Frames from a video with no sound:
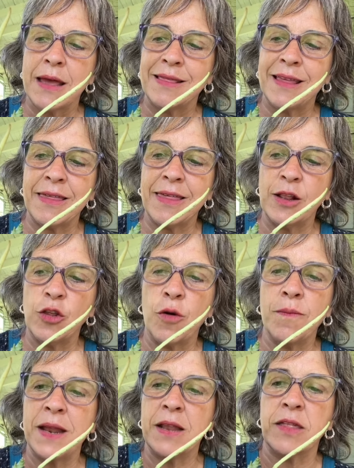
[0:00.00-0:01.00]
Desde el
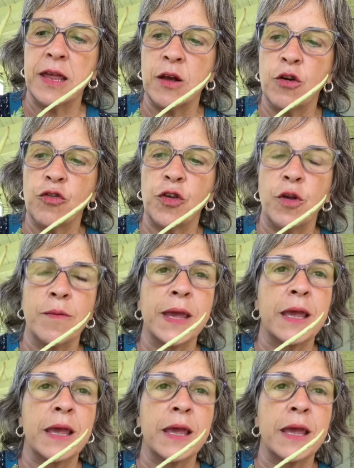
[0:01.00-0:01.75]
2005, si no me